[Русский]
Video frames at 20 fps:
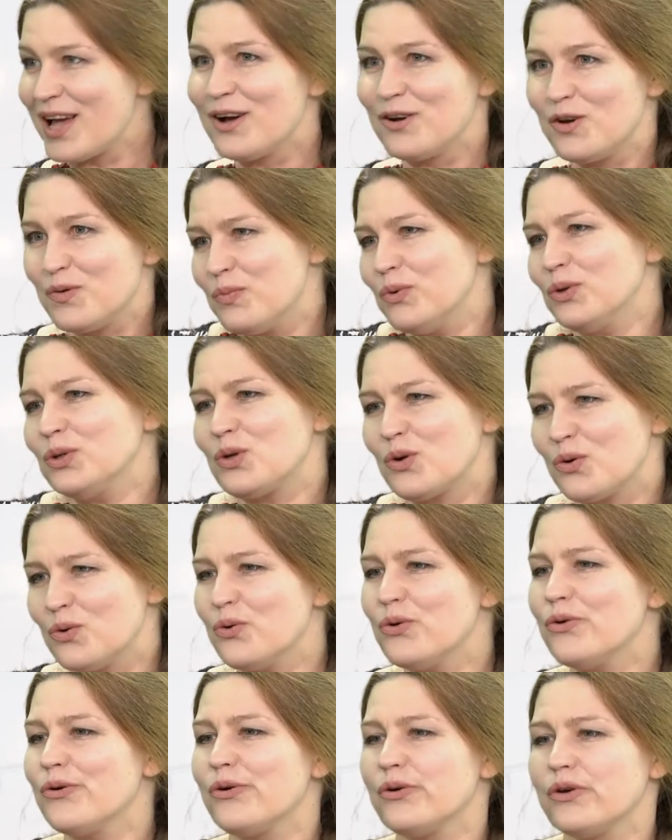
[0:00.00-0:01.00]
Любую
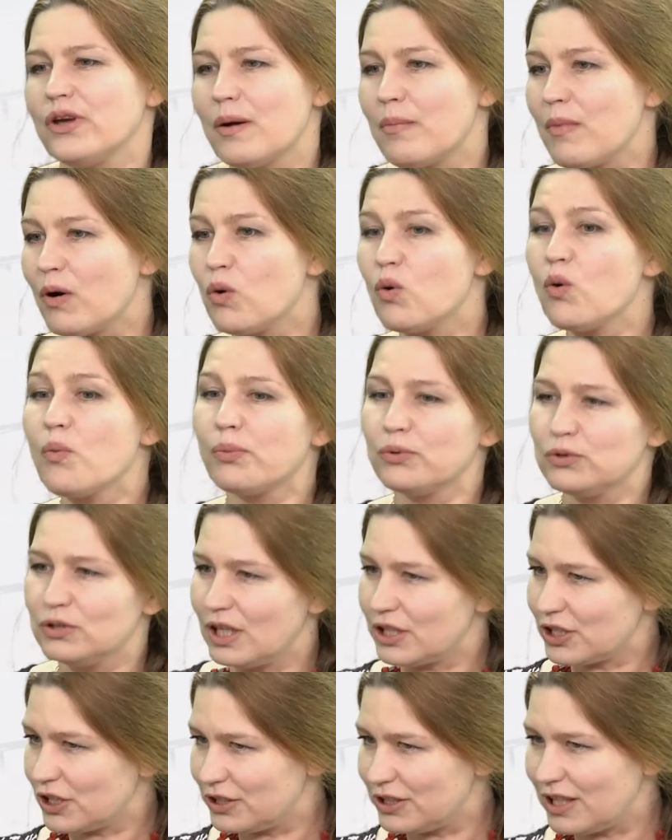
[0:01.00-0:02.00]
другую я могу, пусть
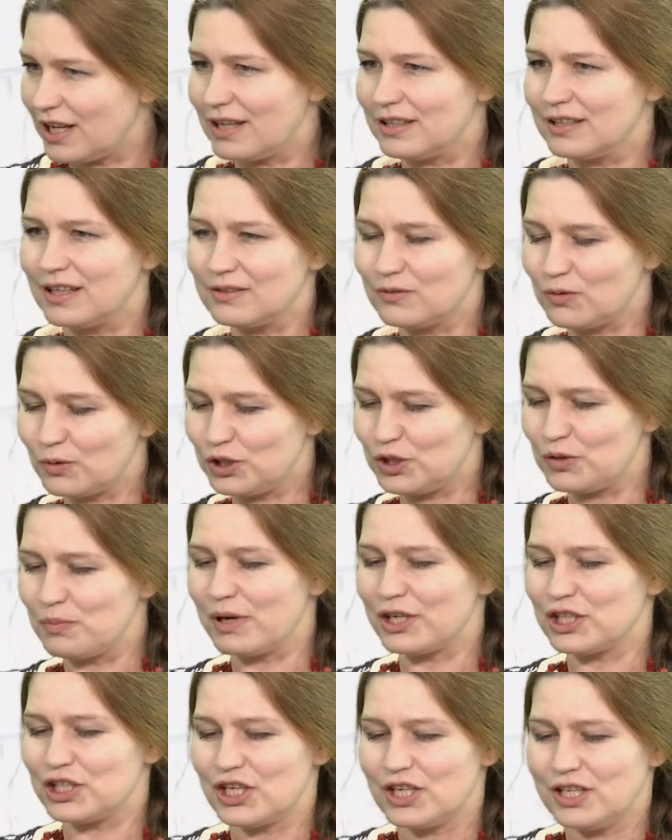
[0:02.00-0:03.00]
даже за очень
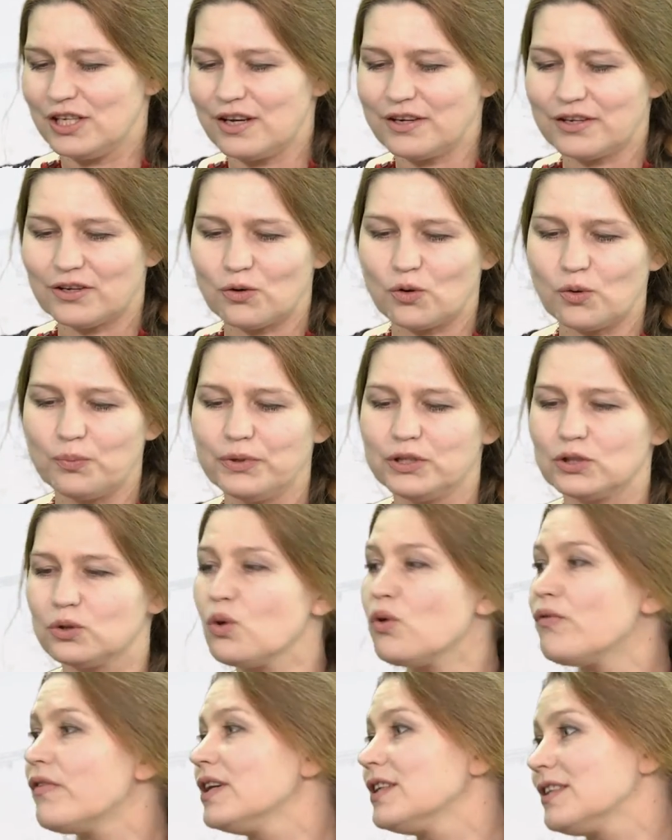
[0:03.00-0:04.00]
большие деньги, купить
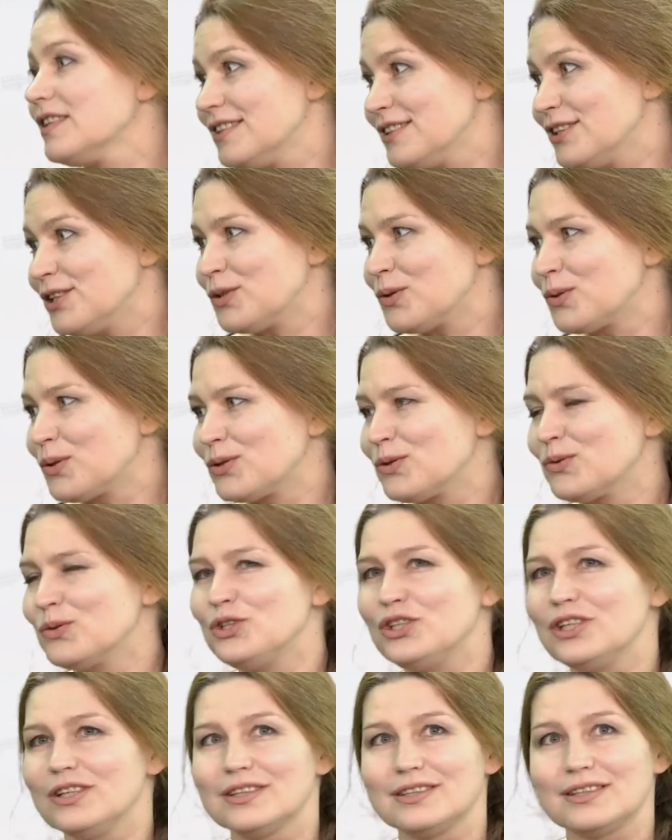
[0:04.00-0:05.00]
снова, если с ней что-то
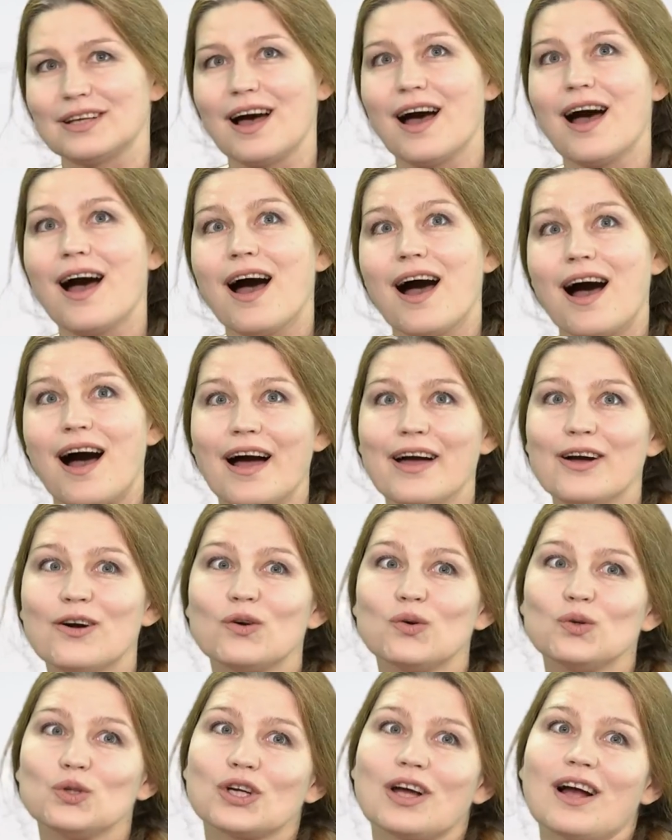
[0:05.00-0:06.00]
случится. А
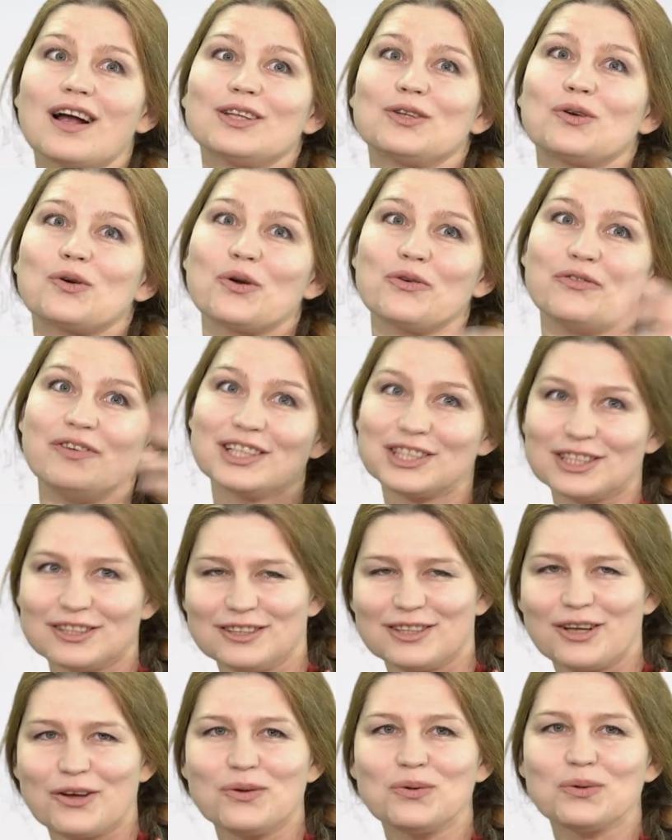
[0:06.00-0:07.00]
игрушка, которую
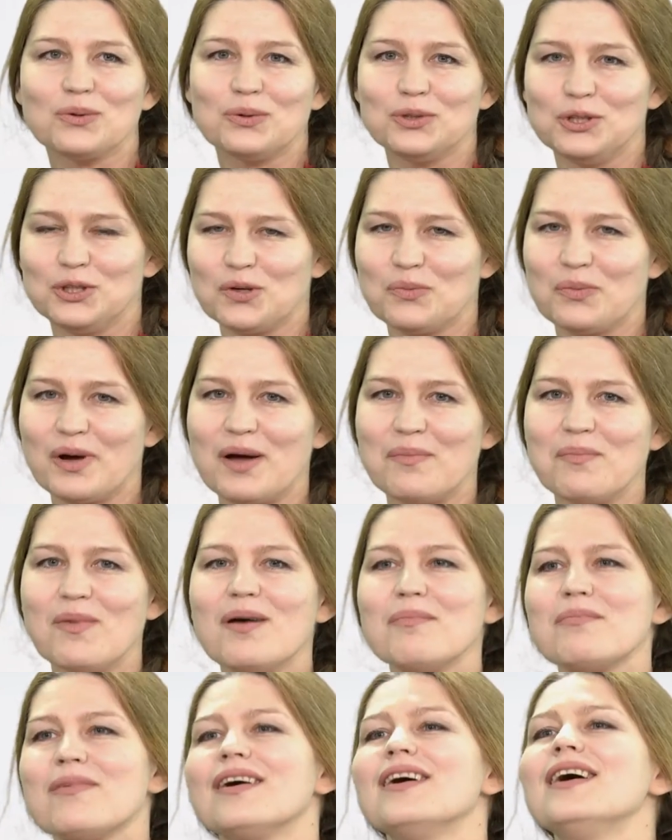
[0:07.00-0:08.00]
вешала на елку еще моя
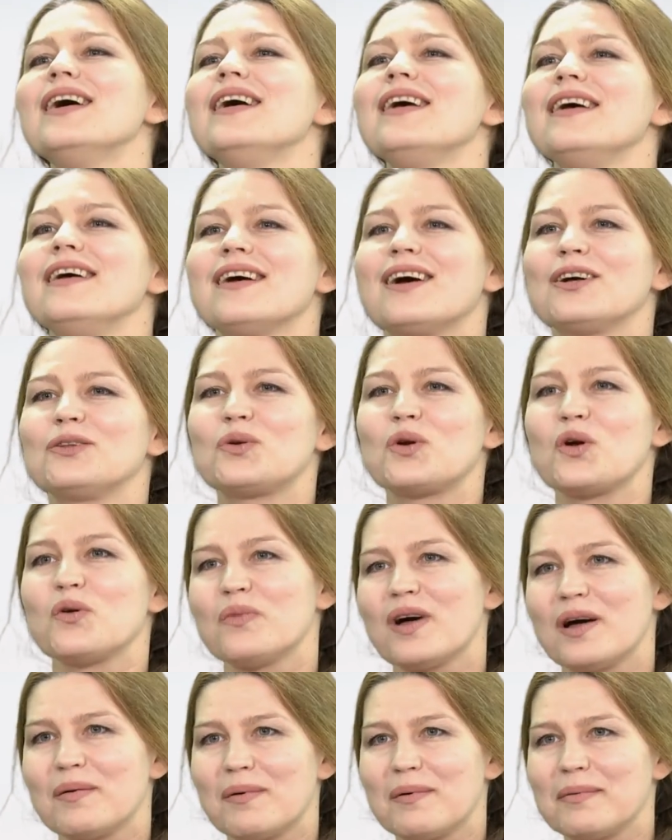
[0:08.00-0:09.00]
мама, и которую
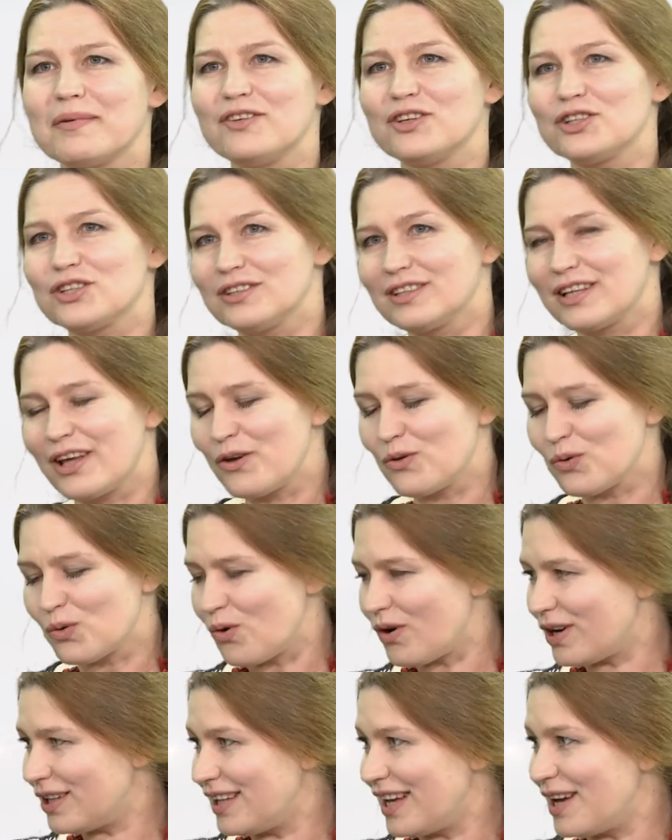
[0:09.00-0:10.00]
моя мама вешала на
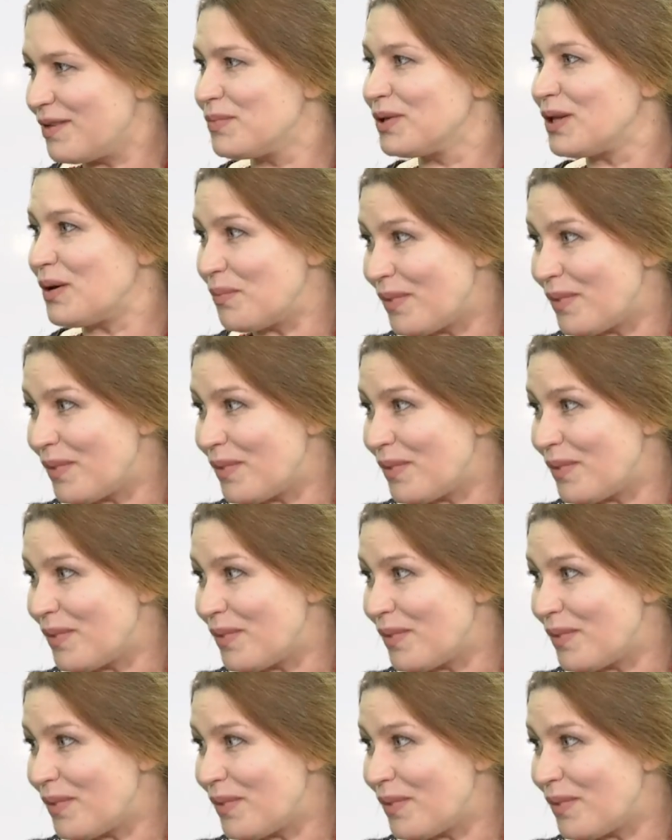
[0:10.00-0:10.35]
елку, когда я была